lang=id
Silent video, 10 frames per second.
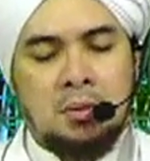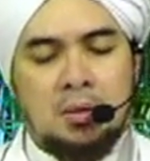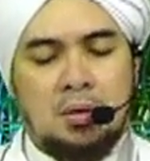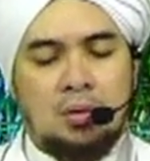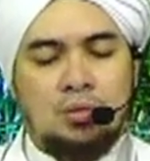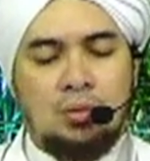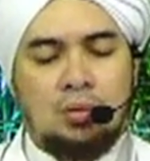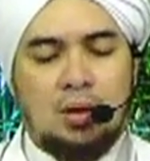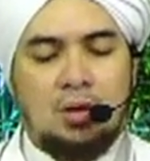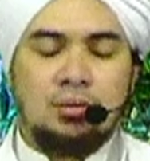eh,
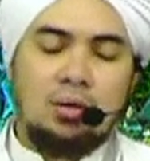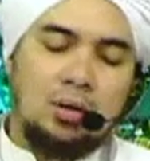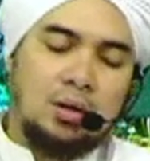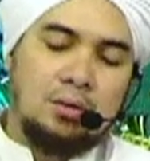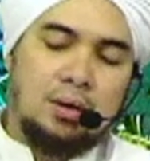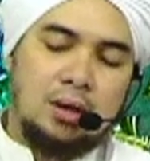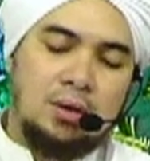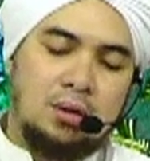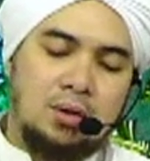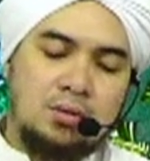Rasulullah sallallahu
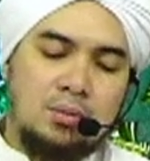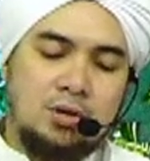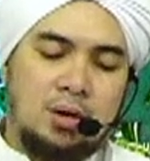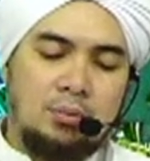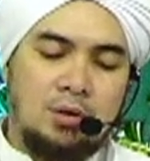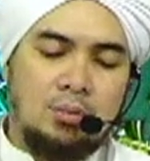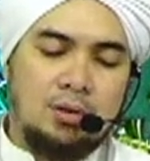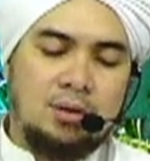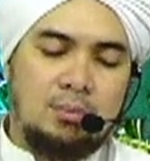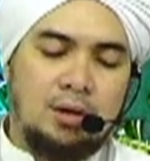alaihi wasallam beliau
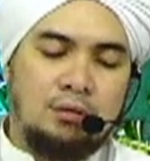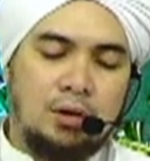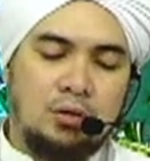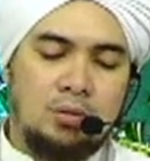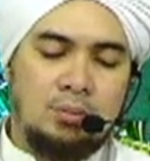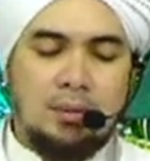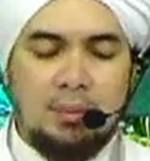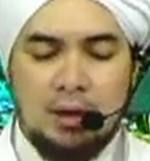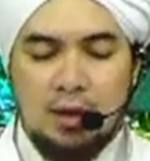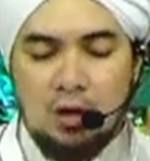bersabda, "Fargun ma
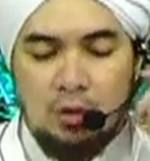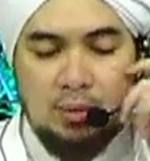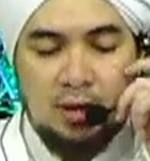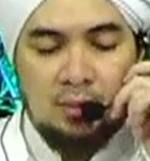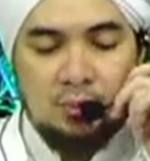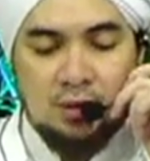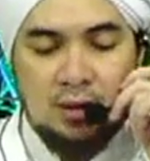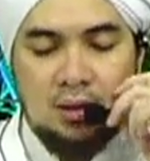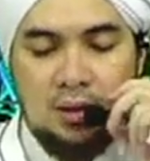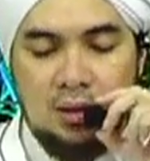bainana wa bainal
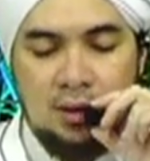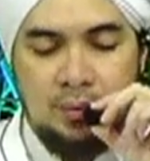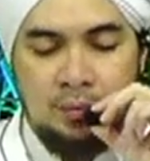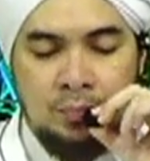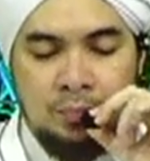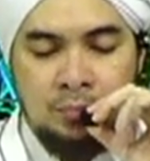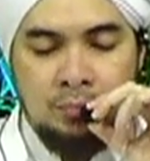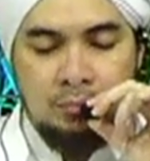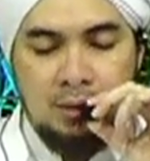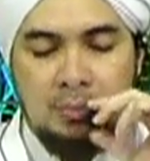musyrikin."
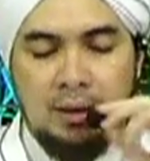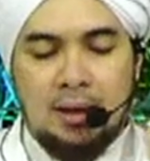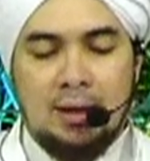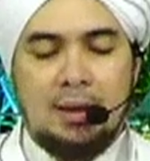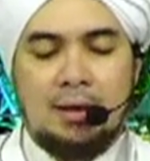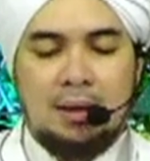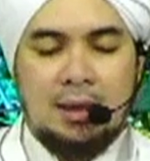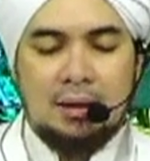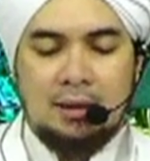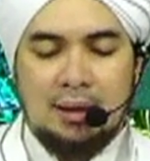Perbedaan
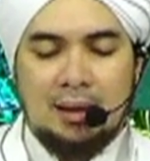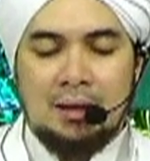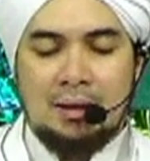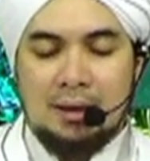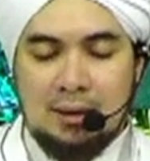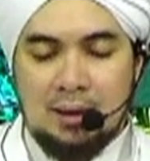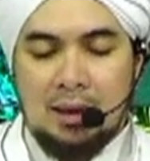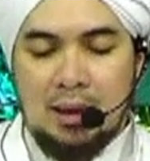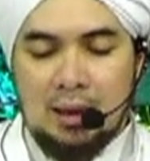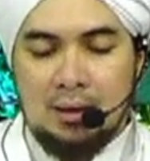antara
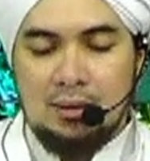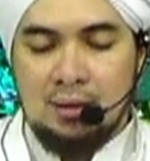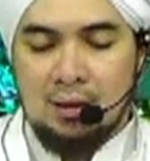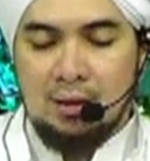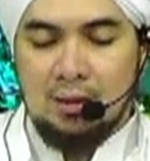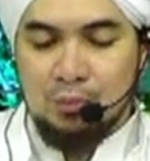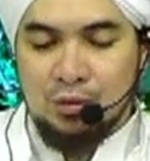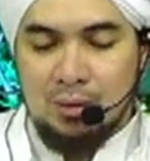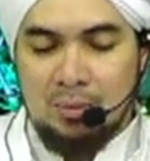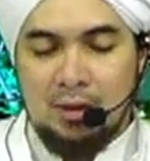kita, yakni
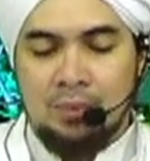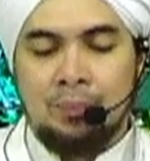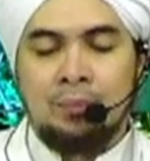al-muslimin,